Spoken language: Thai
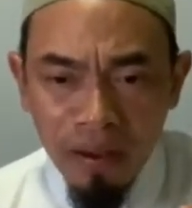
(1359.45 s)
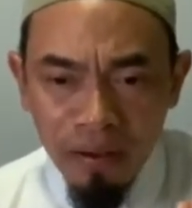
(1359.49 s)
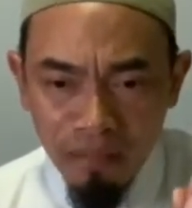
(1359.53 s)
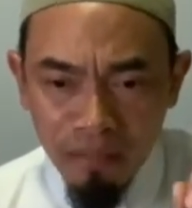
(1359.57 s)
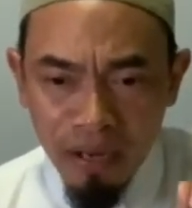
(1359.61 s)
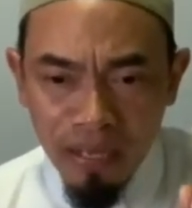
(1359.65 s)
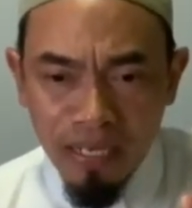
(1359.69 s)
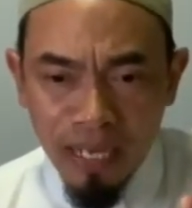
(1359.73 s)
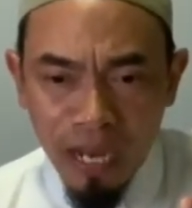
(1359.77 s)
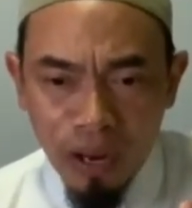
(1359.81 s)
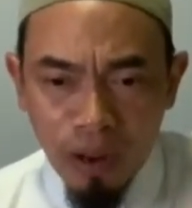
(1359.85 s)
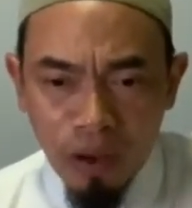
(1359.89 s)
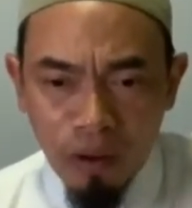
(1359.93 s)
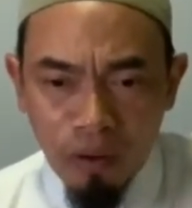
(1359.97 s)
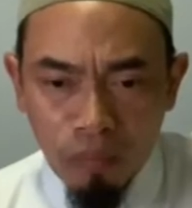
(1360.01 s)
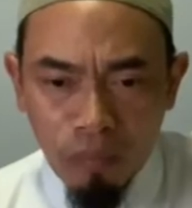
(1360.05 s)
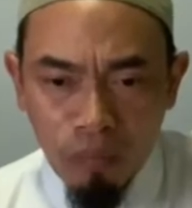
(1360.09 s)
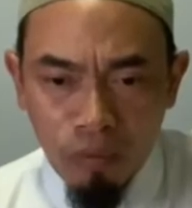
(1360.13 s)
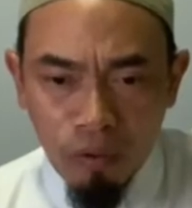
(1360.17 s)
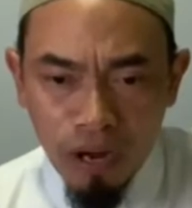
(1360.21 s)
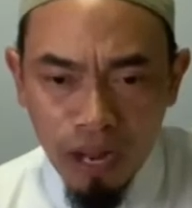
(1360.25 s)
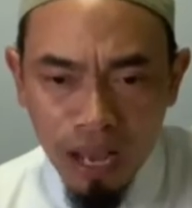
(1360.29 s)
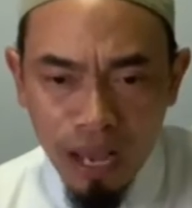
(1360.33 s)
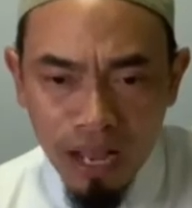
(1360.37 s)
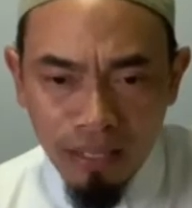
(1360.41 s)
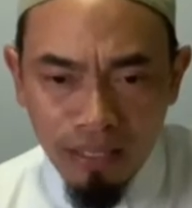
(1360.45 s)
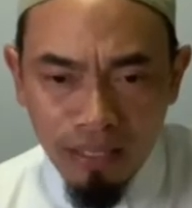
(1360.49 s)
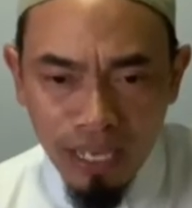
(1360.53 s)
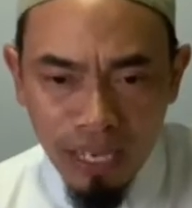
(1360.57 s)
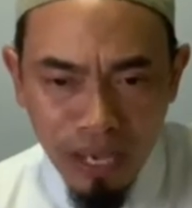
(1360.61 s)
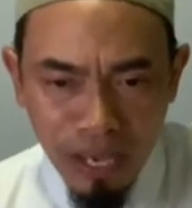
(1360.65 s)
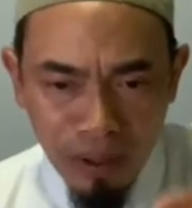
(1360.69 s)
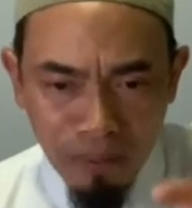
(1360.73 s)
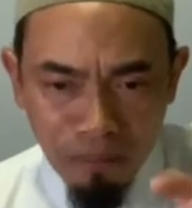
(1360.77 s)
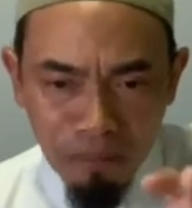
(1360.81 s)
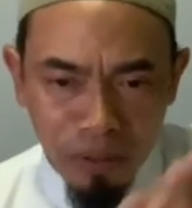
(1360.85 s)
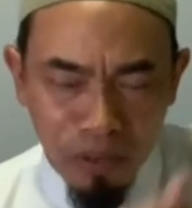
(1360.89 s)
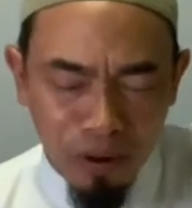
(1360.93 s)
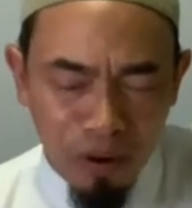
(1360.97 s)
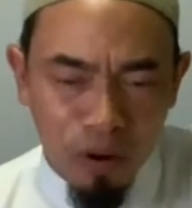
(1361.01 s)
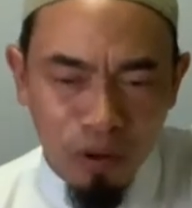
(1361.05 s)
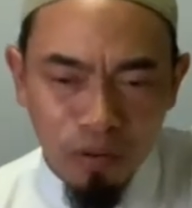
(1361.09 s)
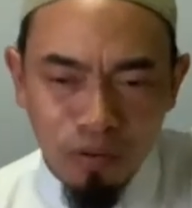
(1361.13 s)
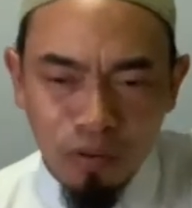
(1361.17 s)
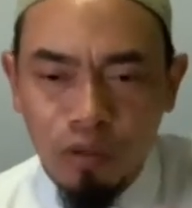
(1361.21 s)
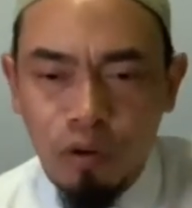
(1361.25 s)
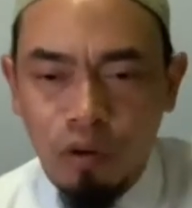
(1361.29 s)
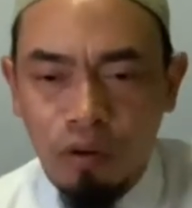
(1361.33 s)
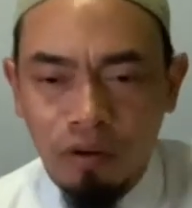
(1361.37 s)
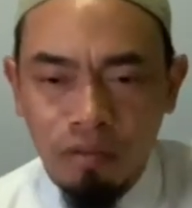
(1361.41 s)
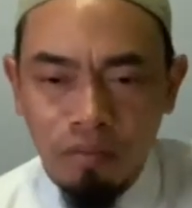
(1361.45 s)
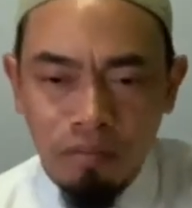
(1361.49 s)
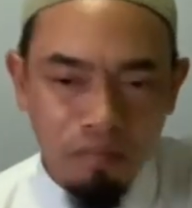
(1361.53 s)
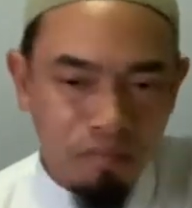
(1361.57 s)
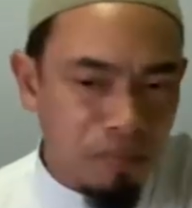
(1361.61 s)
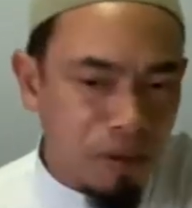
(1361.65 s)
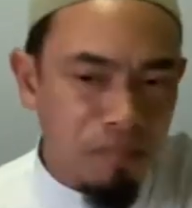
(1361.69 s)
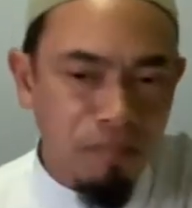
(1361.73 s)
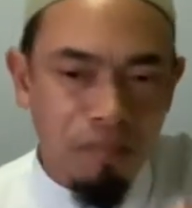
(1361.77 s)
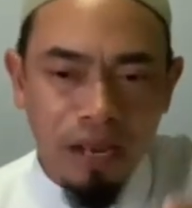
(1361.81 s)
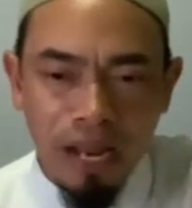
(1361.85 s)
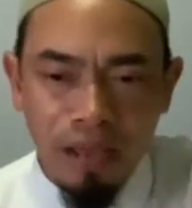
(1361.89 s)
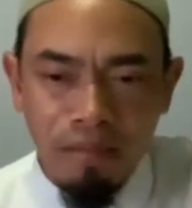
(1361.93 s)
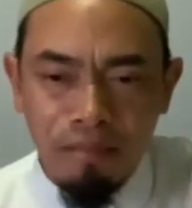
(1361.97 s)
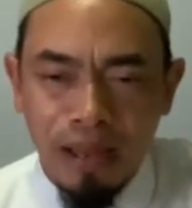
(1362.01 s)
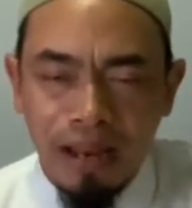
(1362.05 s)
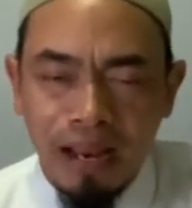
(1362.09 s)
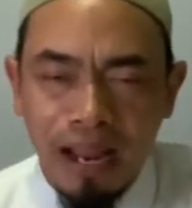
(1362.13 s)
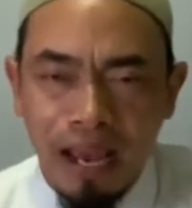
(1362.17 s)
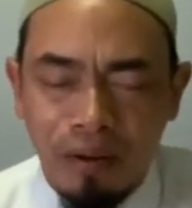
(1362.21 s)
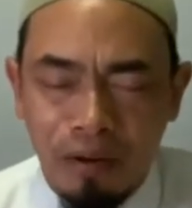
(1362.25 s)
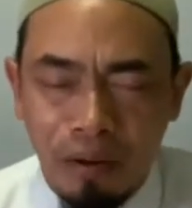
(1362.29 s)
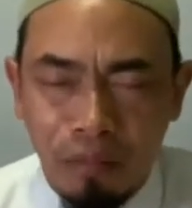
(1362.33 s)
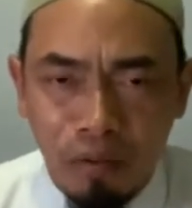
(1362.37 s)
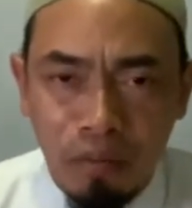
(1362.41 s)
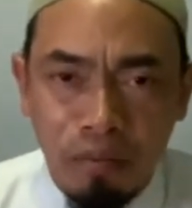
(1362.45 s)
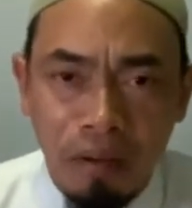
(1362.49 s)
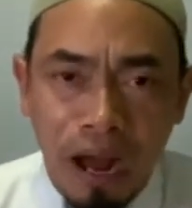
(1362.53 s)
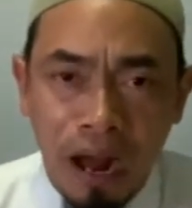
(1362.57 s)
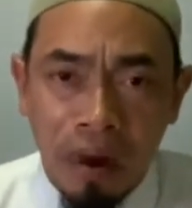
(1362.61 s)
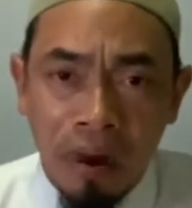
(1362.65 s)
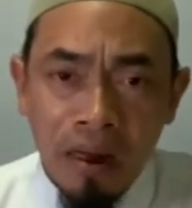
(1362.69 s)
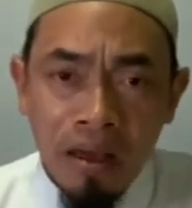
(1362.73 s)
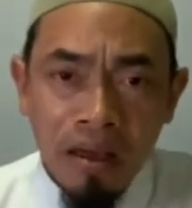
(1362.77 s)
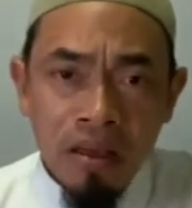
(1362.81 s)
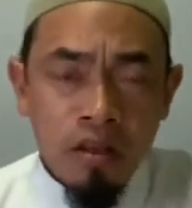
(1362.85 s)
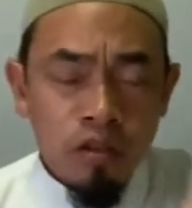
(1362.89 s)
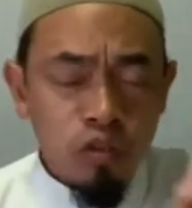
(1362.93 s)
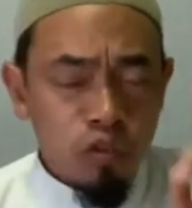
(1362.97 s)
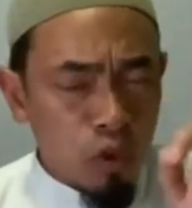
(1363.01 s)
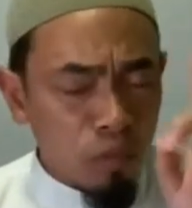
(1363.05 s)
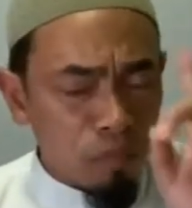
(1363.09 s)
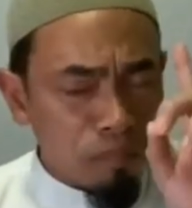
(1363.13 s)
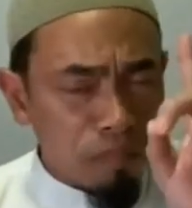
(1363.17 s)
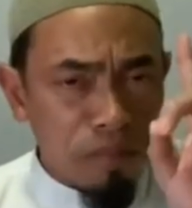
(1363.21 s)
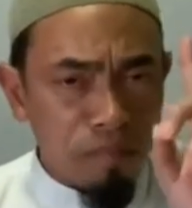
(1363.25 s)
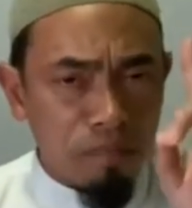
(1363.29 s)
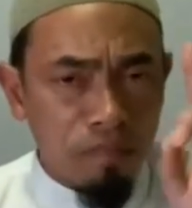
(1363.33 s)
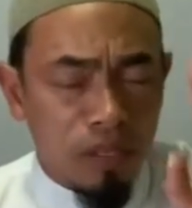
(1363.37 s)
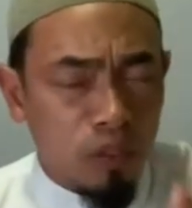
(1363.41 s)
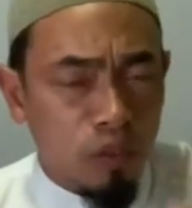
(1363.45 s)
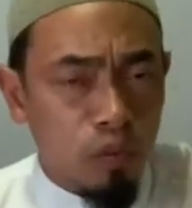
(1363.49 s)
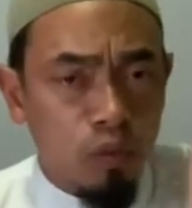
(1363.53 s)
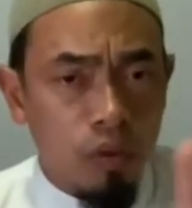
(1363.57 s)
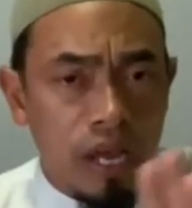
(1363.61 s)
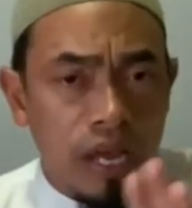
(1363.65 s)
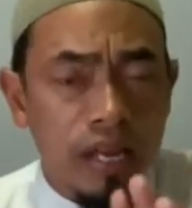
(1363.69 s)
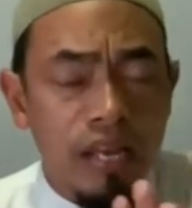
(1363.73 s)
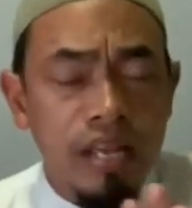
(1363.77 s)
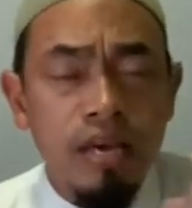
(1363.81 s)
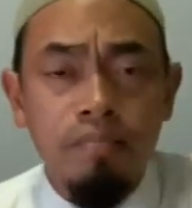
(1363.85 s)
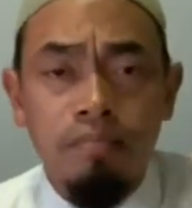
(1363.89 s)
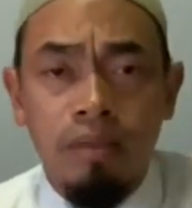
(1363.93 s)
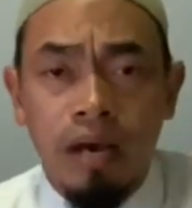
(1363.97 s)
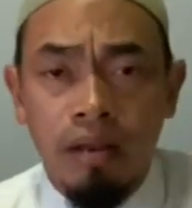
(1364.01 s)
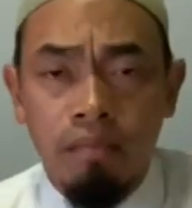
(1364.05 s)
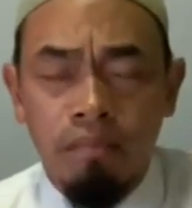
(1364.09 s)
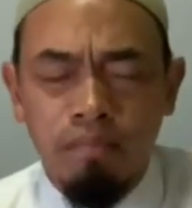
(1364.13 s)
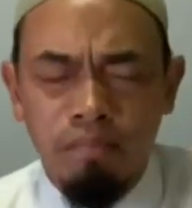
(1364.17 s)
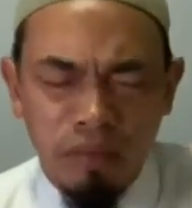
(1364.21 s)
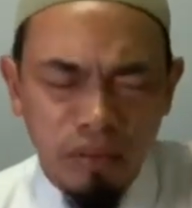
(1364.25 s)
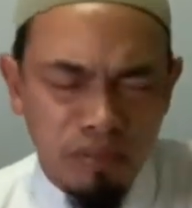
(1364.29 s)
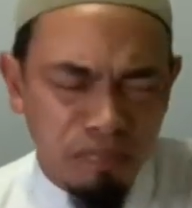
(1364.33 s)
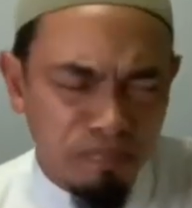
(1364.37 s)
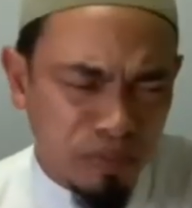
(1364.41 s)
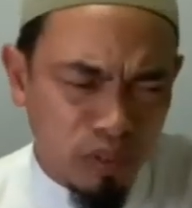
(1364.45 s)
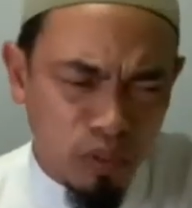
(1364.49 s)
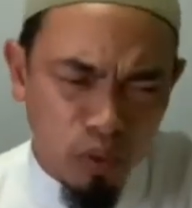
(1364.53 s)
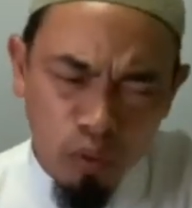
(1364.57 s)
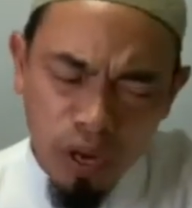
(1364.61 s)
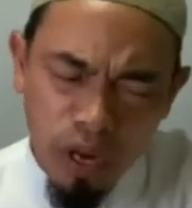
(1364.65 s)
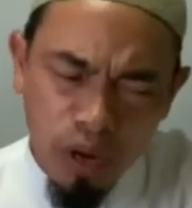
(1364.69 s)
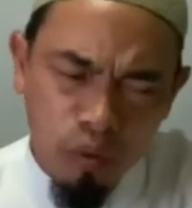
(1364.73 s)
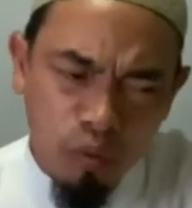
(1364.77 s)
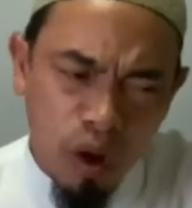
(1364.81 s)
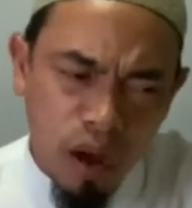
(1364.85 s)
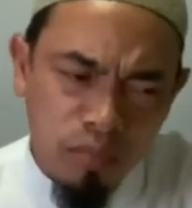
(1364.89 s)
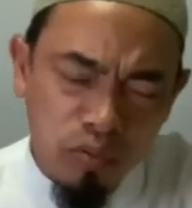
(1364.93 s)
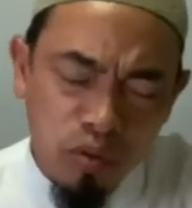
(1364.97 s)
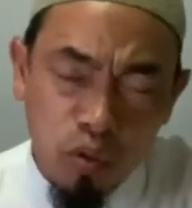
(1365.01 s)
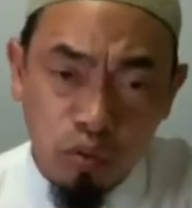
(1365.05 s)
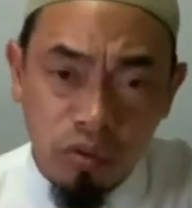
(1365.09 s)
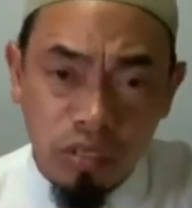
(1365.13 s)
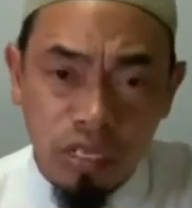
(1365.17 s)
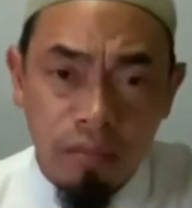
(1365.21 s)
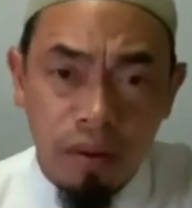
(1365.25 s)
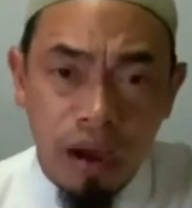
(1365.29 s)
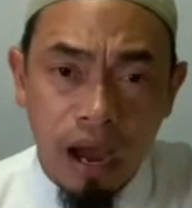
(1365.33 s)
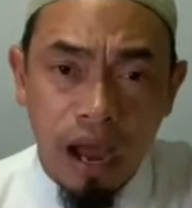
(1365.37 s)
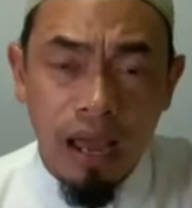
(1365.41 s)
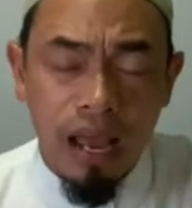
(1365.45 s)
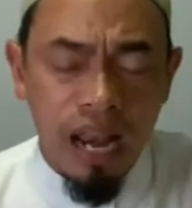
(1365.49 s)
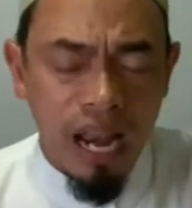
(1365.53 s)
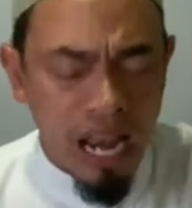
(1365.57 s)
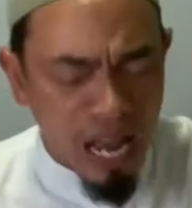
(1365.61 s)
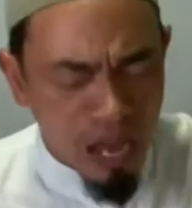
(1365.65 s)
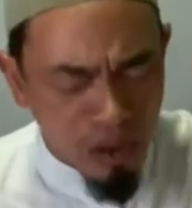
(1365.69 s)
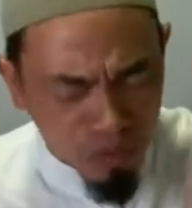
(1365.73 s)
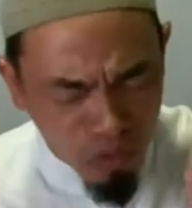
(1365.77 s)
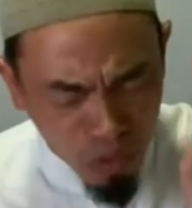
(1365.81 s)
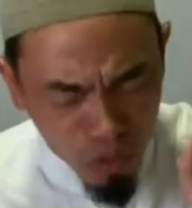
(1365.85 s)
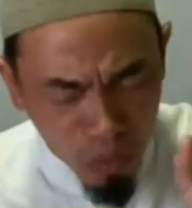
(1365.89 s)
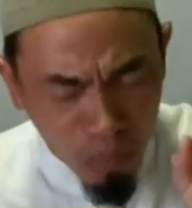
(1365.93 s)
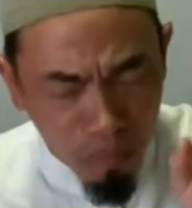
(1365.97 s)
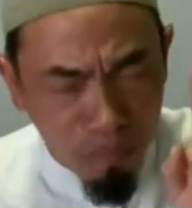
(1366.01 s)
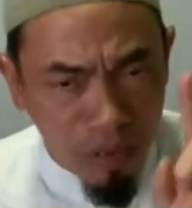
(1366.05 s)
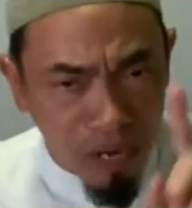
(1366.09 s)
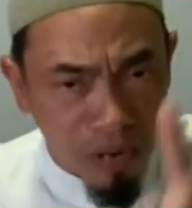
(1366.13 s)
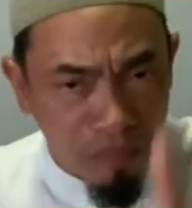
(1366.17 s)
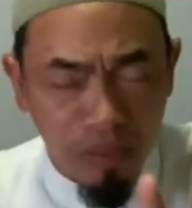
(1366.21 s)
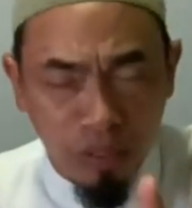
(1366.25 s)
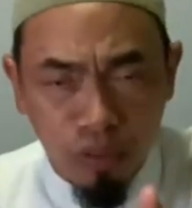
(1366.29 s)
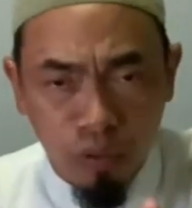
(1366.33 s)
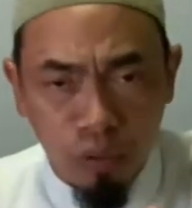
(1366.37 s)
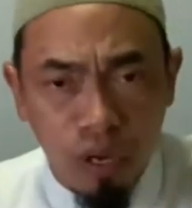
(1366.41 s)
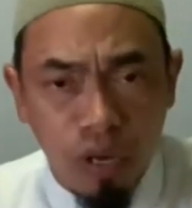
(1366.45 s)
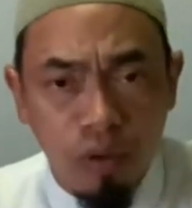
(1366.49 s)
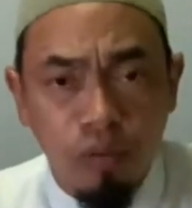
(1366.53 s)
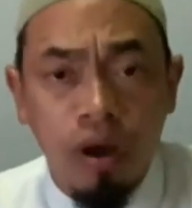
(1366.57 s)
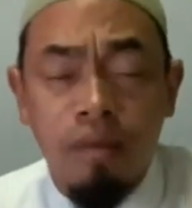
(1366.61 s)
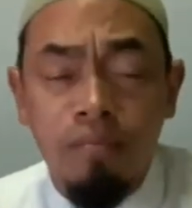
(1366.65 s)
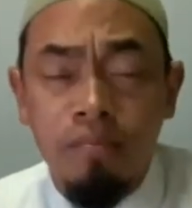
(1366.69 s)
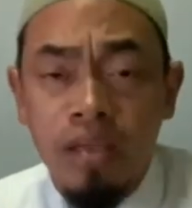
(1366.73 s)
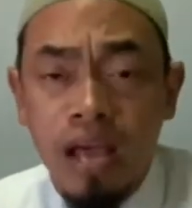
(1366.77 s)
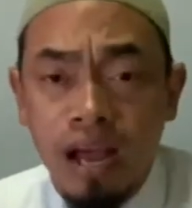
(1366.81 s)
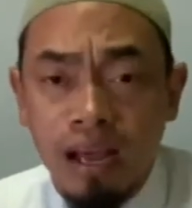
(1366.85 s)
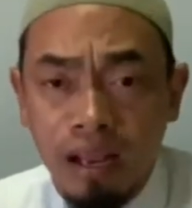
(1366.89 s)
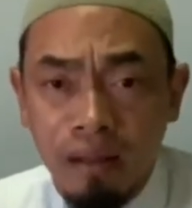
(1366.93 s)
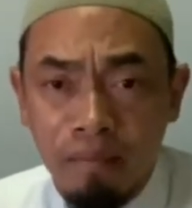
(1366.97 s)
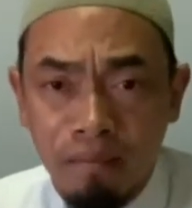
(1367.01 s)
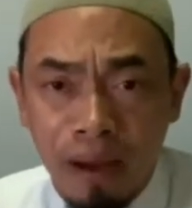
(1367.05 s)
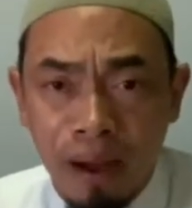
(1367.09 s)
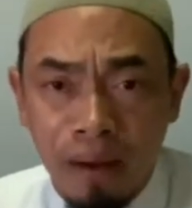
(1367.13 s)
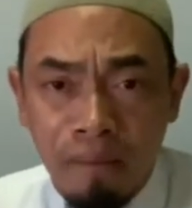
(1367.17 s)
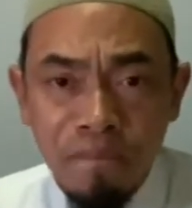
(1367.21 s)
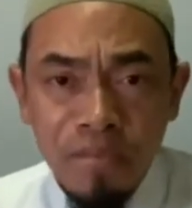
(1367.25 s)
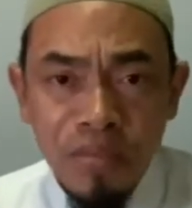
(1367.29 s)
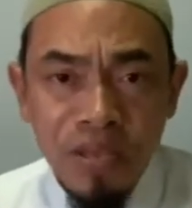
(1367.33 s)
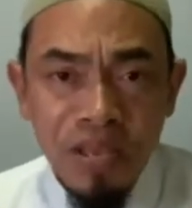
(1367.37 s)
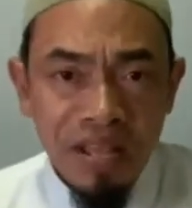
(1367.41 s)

มาชาลอขอบคุณนะที่พี่น้องจดพิมพ์มาในเมนไนขอบคุณมาก จงปิดประตูแห่งนี้ประตูแห่งความสุขสบาย แล้วจงเปิดประตูแห่งความยากลำบาก